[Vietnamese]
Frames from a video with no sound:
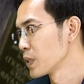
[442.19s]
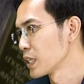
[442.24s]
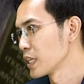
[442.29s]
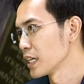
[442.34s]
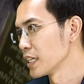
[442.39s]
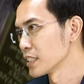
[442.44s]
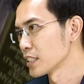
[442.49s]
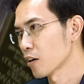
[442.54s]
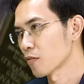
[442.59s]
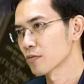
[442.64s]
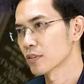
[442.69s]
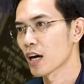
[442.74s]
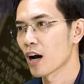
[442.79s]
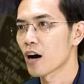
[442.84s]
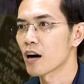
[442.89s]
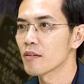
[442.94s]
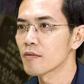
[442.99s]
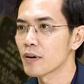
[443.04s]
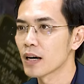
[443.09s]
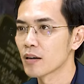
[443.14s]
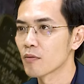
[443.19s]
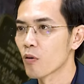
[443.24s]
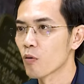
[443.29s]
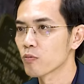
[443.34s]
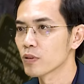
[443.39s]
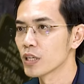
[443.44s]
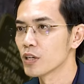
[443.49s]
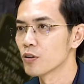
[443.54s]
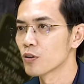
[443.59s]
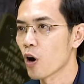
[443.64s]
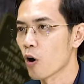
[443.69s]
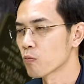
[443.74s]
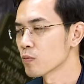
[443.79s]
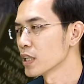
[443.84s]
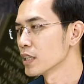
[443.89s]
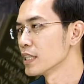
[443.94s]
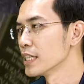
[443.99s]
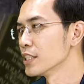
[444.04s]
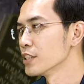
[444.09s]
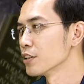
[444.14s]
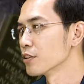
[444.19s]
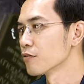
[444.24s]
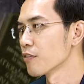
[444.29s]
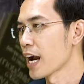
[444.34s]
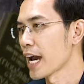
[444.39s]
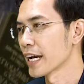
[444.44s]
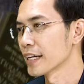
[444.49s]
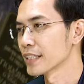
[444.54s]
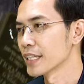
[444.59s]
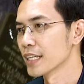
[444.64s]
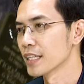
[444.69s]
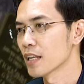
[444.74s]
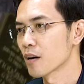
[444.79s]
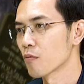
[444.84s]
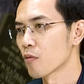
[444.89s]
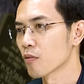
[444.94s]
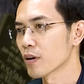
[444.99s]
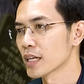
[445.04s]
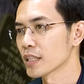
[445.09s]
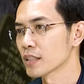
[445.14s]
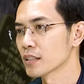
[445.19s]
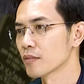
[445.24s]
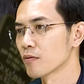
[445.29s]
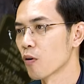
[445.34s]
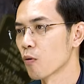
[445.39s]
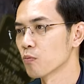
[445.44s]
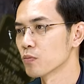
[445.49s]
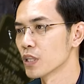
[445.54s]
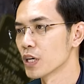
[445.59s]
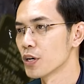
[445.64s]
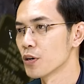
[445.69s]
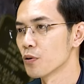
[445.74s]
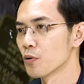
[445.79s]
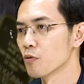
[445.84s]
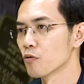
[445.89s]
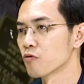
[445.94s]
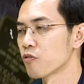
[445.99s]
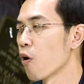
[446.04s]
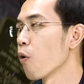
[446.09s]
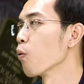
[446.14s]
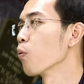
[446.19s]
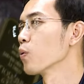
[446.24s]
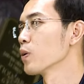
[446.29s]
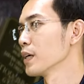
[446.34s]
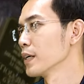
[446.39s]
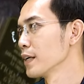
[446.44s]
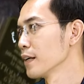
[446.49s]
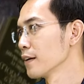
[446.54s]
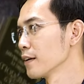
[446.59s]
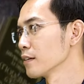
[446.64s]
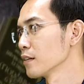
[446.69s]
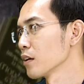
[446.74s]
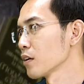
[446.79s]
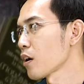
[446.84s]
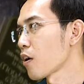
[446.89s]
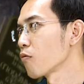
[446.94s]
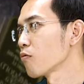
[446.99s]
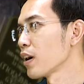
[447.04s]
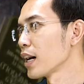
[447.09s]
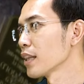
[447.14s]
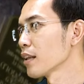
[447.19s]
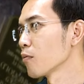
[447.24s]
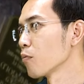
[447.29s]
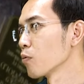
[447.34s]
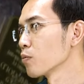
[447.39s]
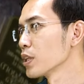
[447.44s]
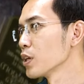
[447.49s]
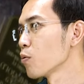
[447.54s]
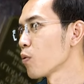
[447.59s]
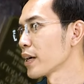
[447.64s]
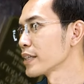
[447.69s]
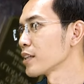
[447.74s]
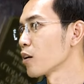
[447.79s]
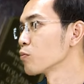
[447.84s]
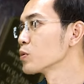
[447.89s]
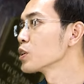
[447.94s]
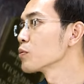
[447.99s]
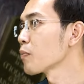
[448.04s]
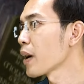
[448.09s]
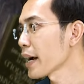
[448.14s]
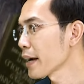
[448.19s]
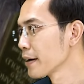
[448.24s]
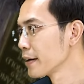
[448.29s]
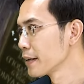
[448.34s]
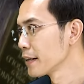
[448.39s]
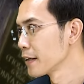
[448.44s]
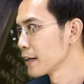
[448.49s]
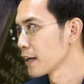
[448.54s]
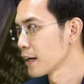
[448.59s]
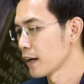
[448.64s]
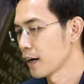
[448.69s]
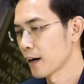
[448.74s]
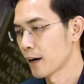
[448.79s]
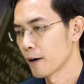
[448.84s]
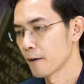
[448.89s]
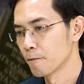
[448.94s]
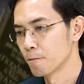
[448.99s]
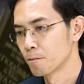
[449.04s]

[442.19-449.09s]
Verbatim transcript: thì trong đó mà mục tiêu ổn định thị trường vàng chỉ là một cái mục tiêu phụ thôi nó không phải là mục tiêu quan trọng trước mắt à,